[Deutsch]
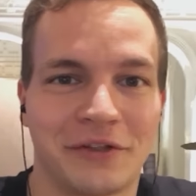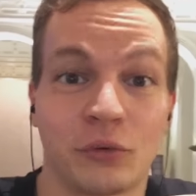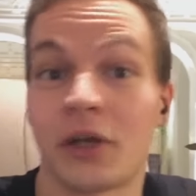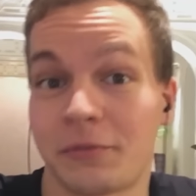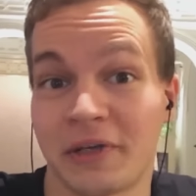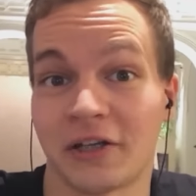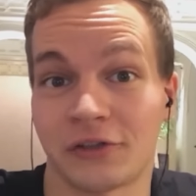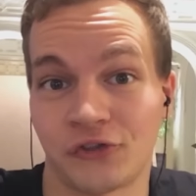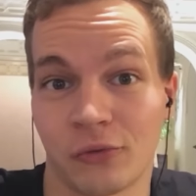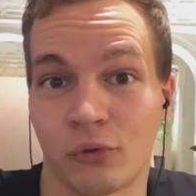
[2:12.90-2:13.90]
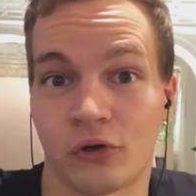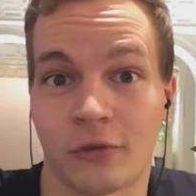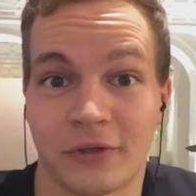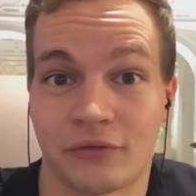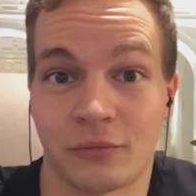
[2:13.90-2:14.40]
Oder ich bin gerade in Stimmung
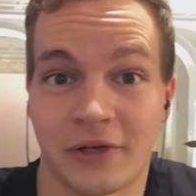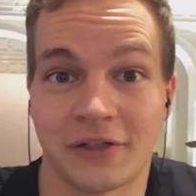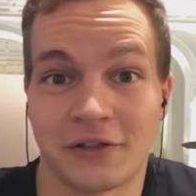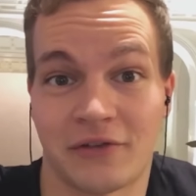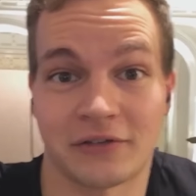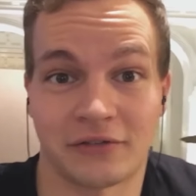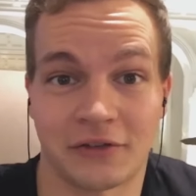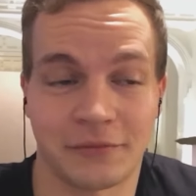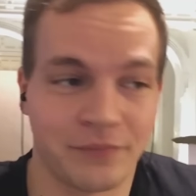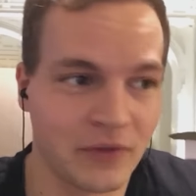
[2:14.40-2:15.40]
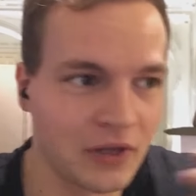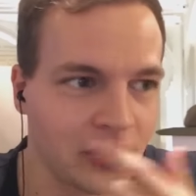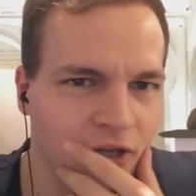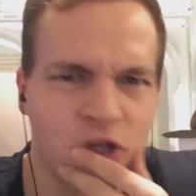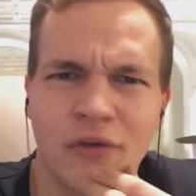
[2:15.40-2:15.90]
gekommen, eins von beiden, ich weiß es nicht.
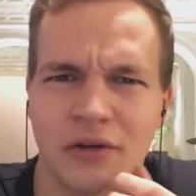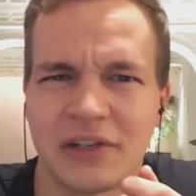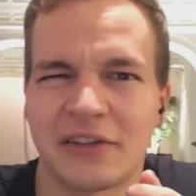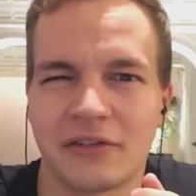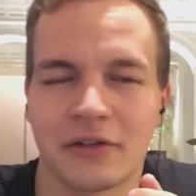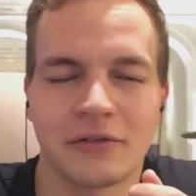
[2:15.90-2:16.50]
Ich hoffe auf Letzteres.